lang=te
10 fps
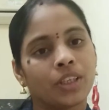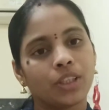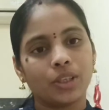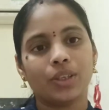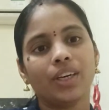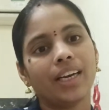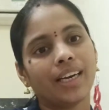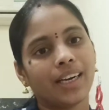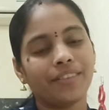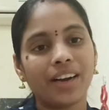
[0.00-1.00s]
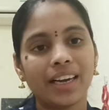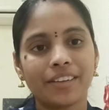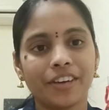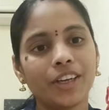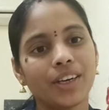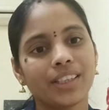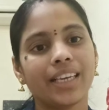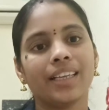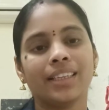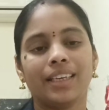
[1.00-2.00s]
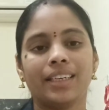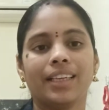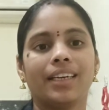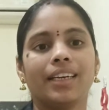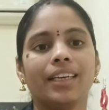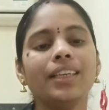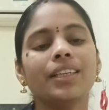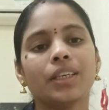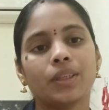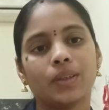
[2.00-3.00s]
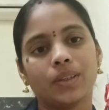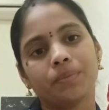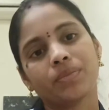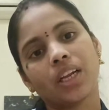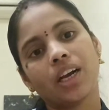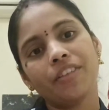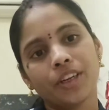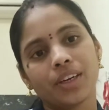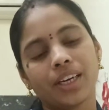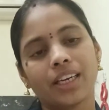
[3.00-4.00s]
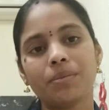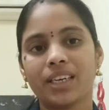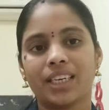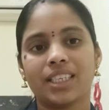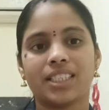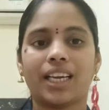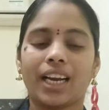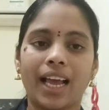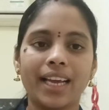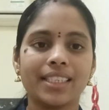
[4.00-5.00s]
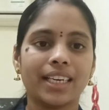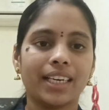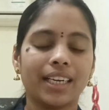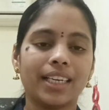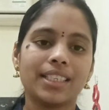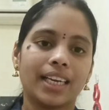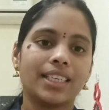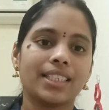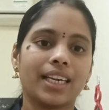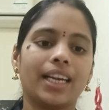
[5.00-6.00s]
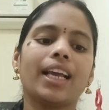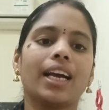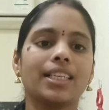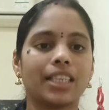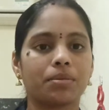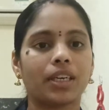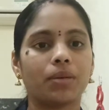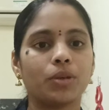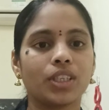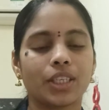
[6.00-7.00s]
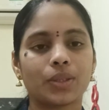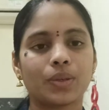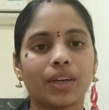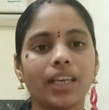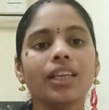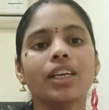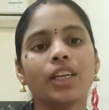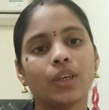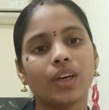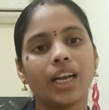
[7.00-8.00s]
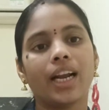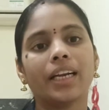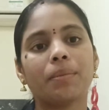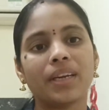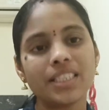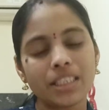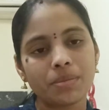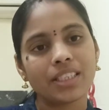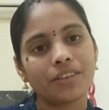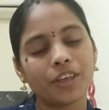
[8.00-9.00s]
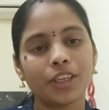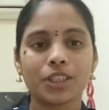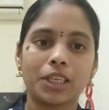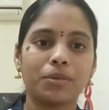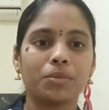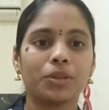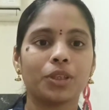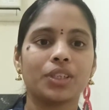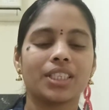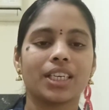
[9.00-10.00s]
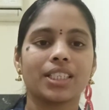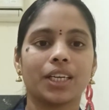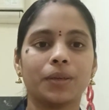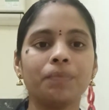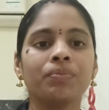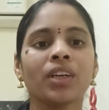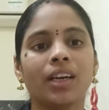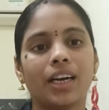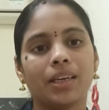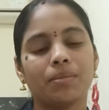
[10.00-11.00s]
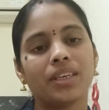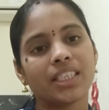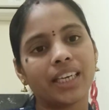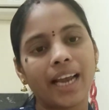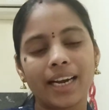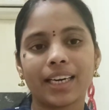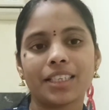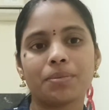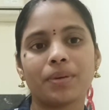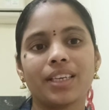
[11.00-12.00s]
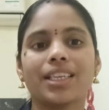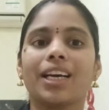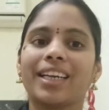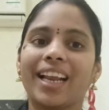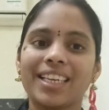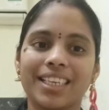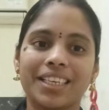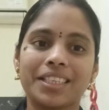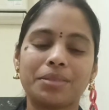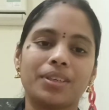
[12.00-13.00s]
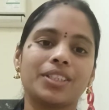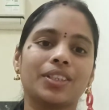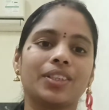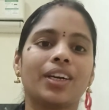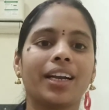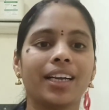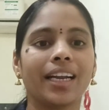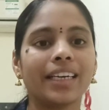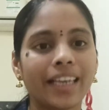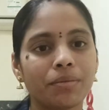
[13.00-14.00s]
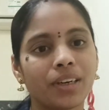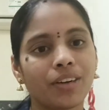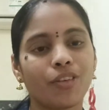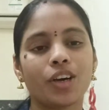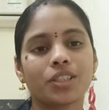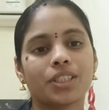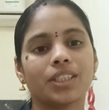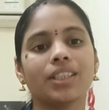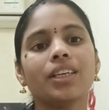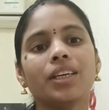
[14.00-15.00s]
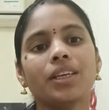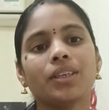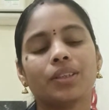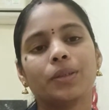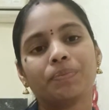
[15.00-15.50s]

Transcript: సో ఇవాళ వీడియో అయితే ఇదేనండి సో నా వీడియో కనుక మీకు నచ్చితే లైక్ చేయండి షేర్ చేయండి అండ్ సబ్స్క్రైబ్ కూడా చేసుకోండి సో ఇలాంటి మంచి మంచి వీడియోస్తో మీ ముందుకు వచ్చేస్తాను అండ్ మంచి డైట్ రెసిపీస్ టేస్టీ రెసిపీస్ అండ్ ఎంటర్టైన్మెంట్ బ్లాగ్స్ సో